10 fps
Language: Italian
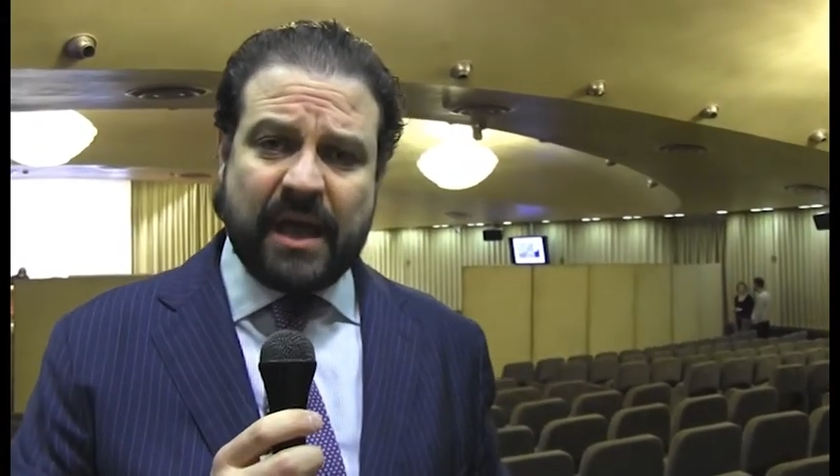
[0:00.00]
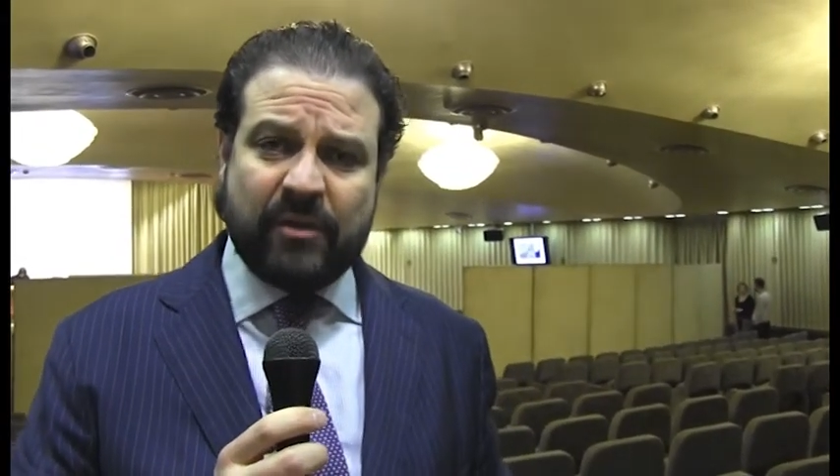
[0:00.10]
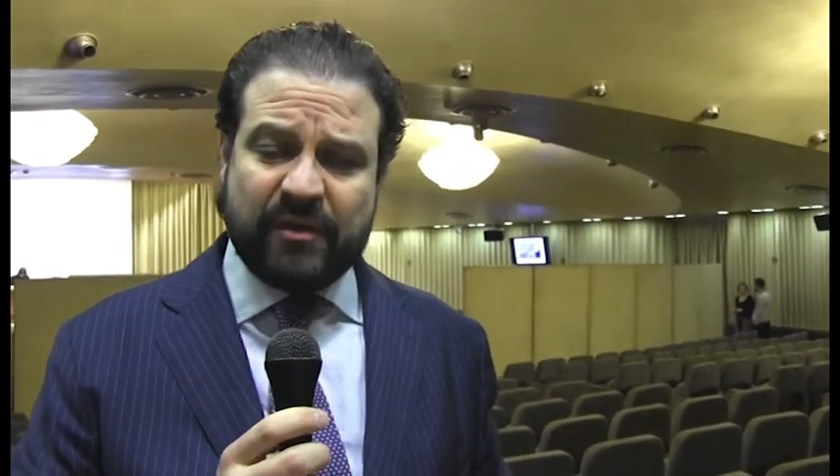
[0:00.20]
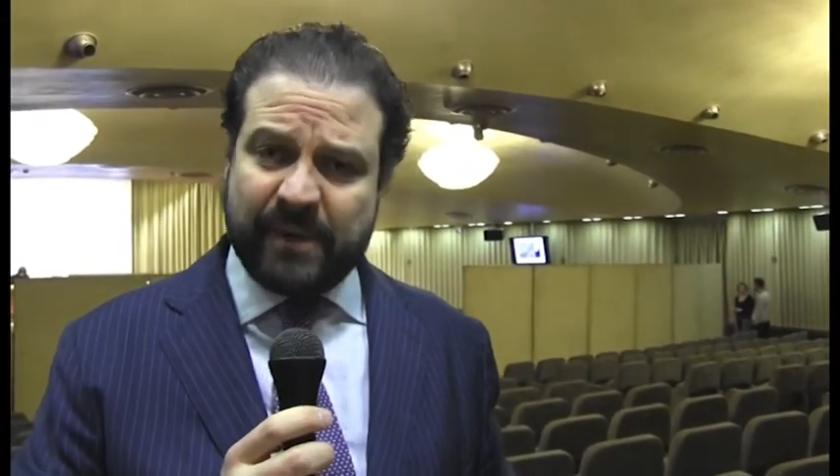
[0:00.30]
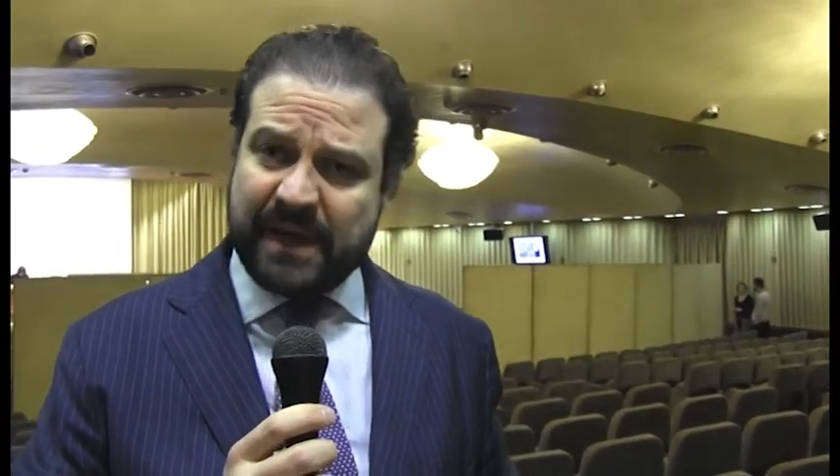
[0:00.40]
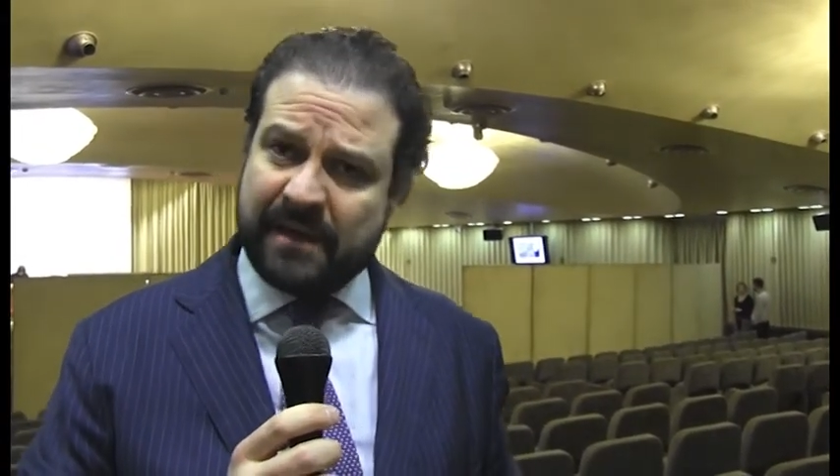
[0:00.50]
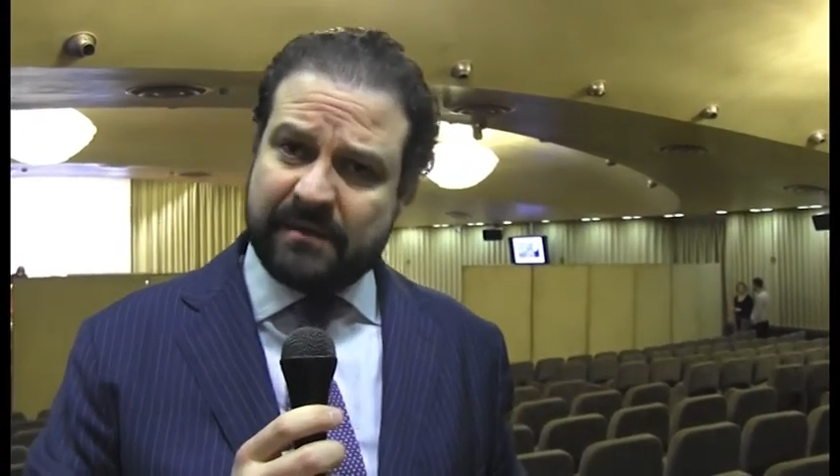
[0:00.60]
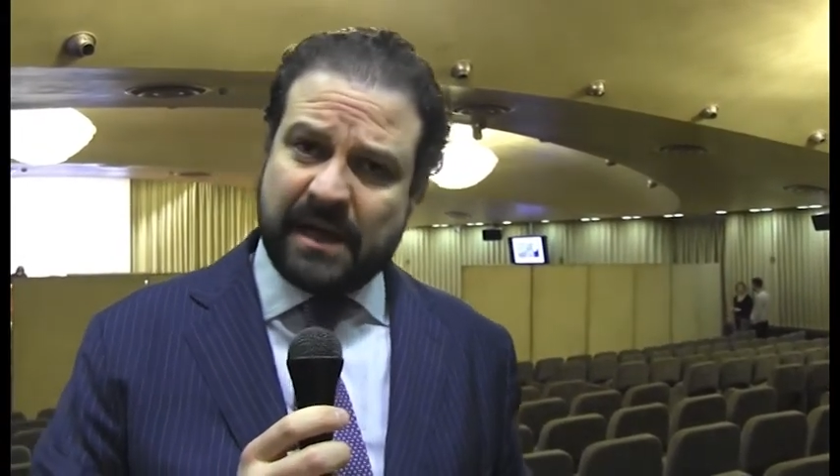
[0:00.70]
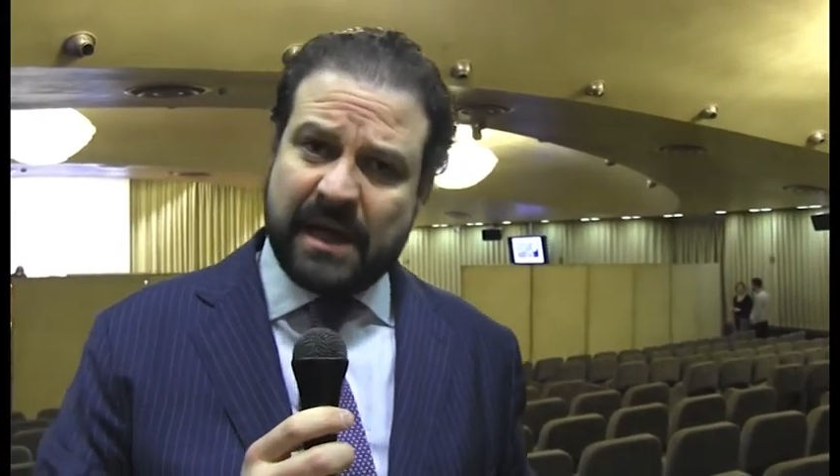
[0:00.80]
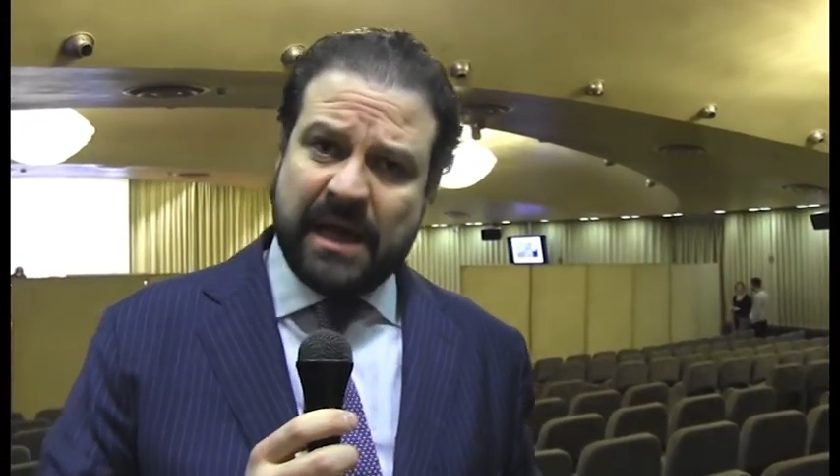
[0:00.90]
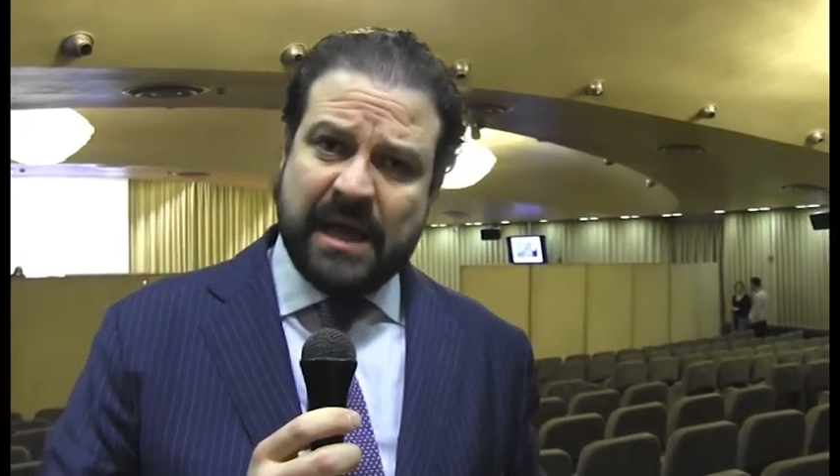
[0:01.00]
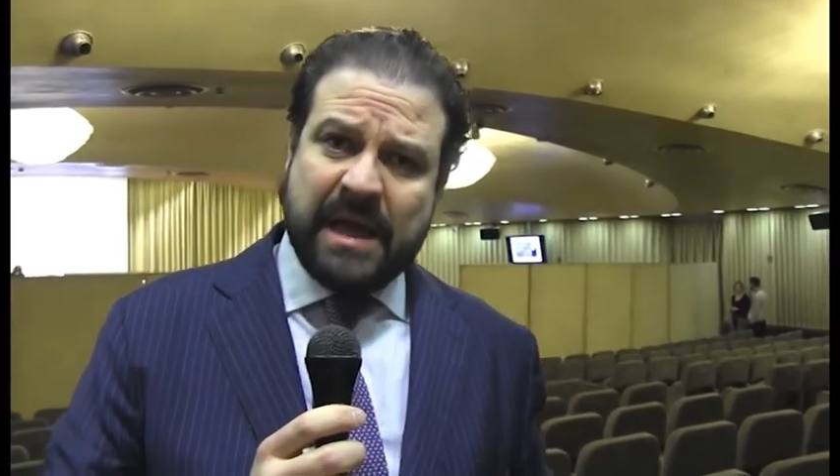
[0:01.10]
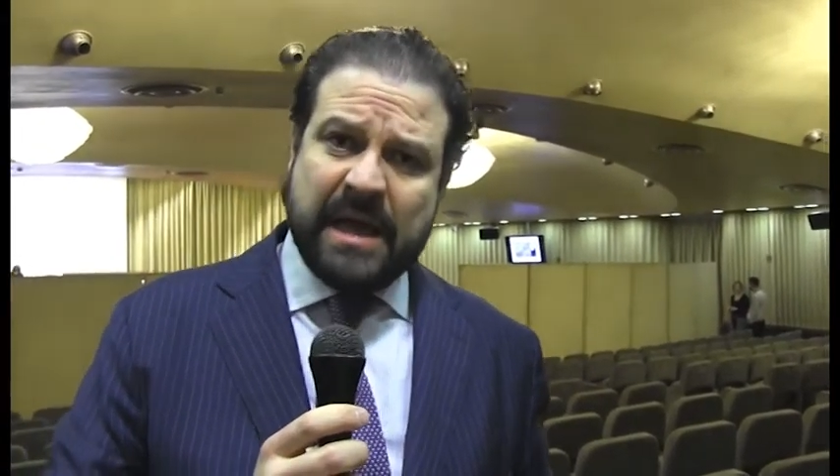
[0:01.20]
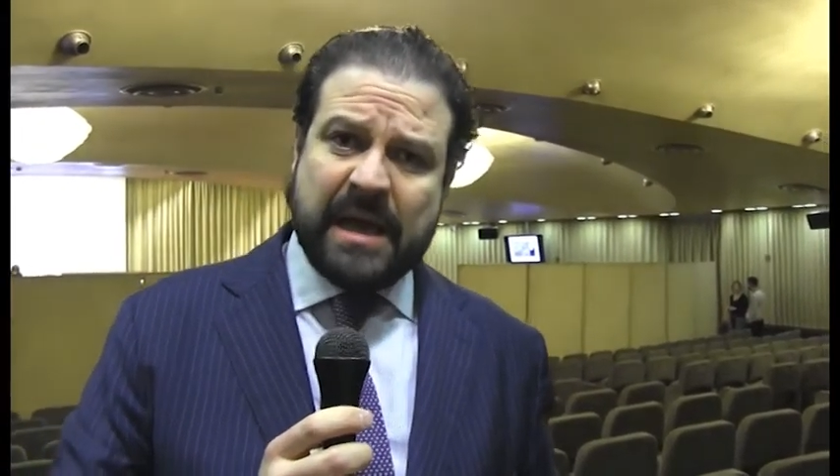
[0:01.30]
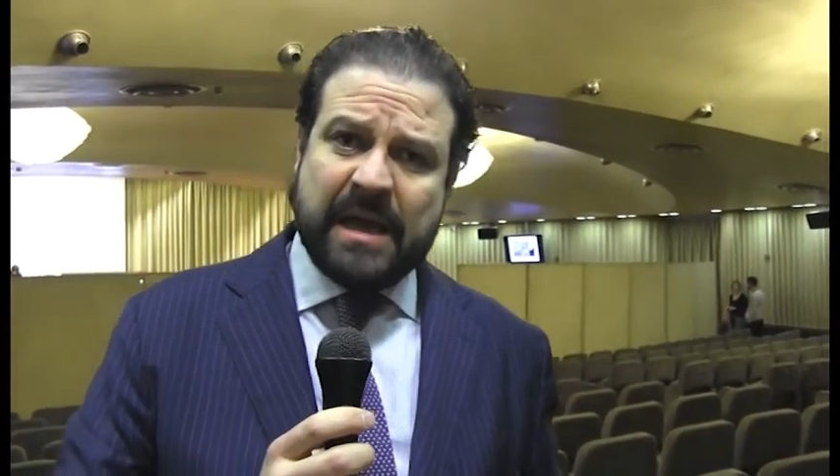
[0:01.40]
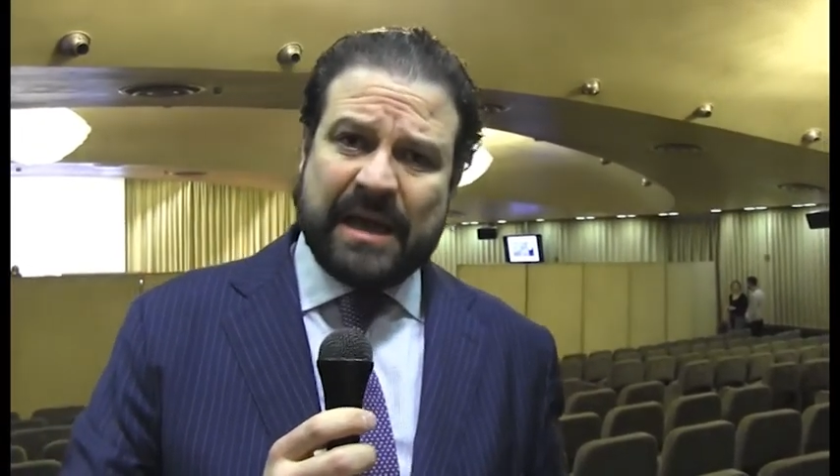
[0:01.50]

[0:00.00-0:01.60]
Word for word: un'esperienza eh,